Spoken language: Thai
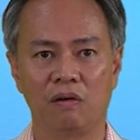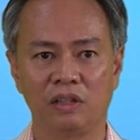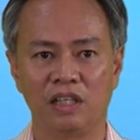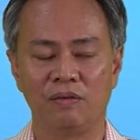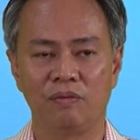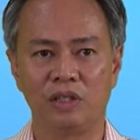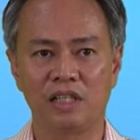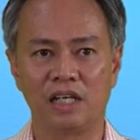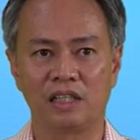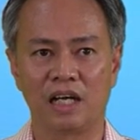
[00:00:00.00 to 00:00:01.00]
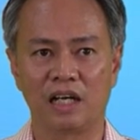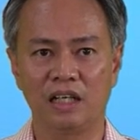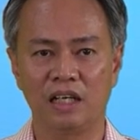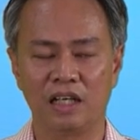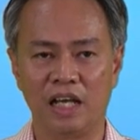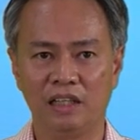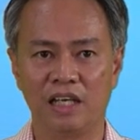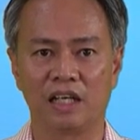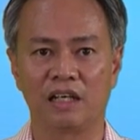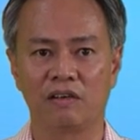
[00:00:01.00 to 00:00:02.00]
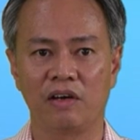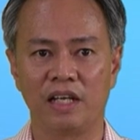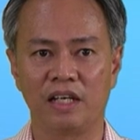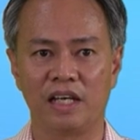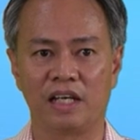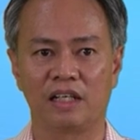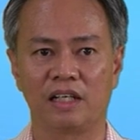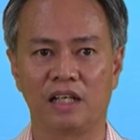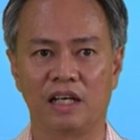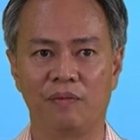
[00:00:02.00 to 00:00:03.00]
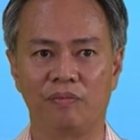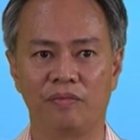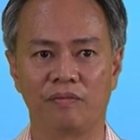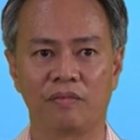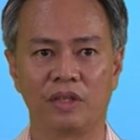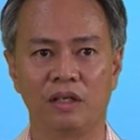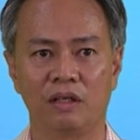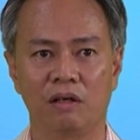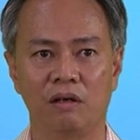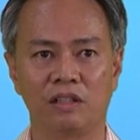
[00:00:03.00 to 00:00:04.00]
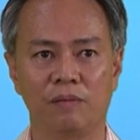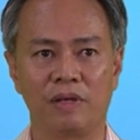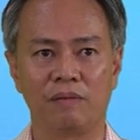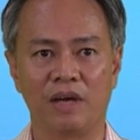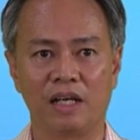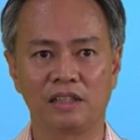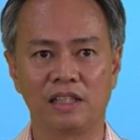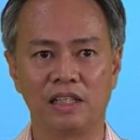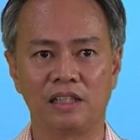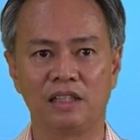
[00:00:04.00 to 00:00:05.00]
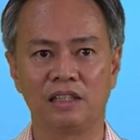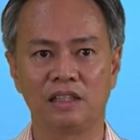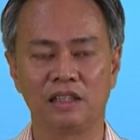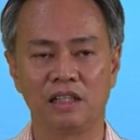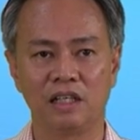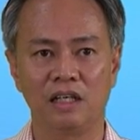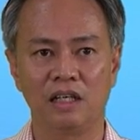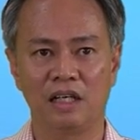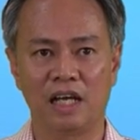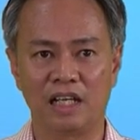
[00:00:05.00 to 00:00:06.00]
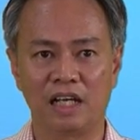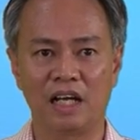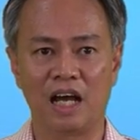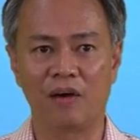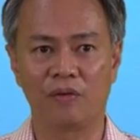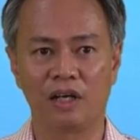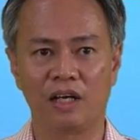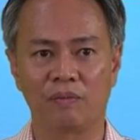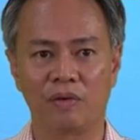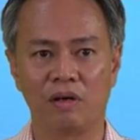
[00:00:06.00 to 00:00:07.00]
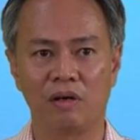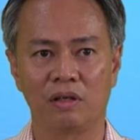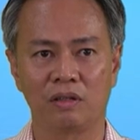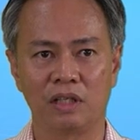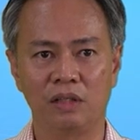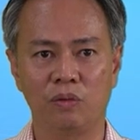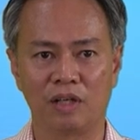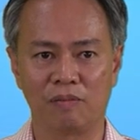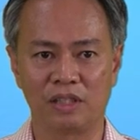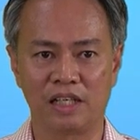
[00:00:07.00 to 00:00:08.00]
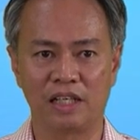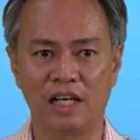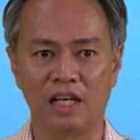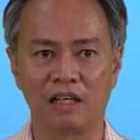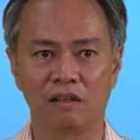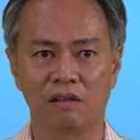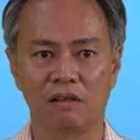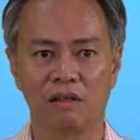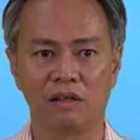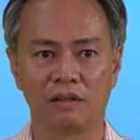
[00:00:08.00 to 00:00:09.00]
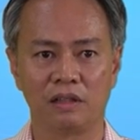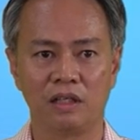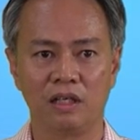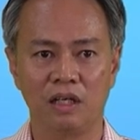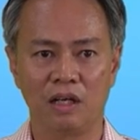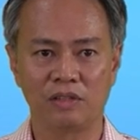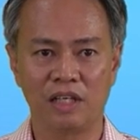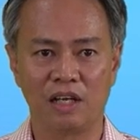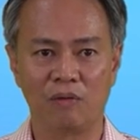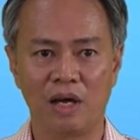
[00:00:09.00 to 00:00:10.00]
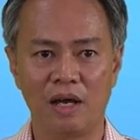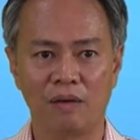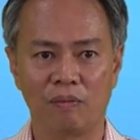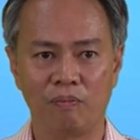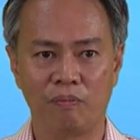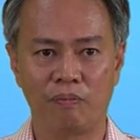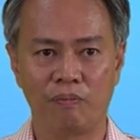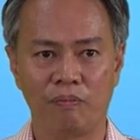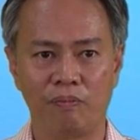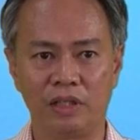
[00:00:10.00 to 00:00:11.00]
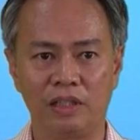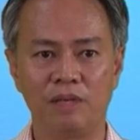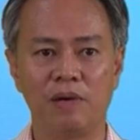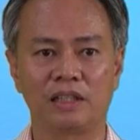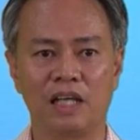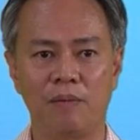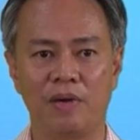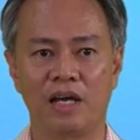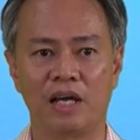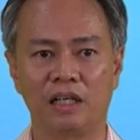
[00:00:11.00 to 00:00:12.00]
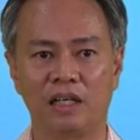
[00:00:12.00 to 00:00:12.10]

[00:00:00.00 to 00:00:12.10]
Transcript: ของทีมวิจัยทั้ง n e c t e c h แล้วก็ e n t e c h นะครับก็จะเป็นแผงสีซึ่งงานดังกล่าวนะครับก็ได้ถูกนำมาใช้งาน แล้วก็เราจะเห็นว่าพื้นที่ภายใต้แผง